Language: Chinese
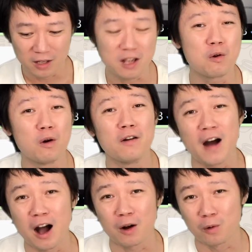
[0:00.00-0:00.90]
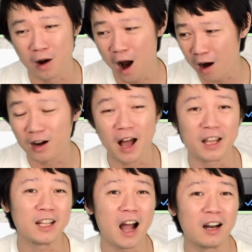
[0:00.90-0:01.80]
英国、法国、爱尔
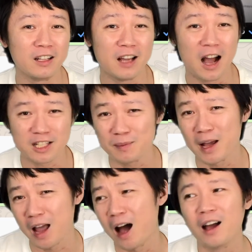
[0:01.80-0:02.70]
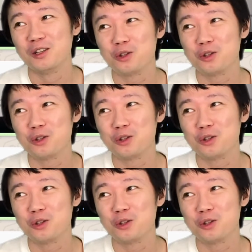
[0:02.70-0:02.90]
兰、意大利啊、西班牙，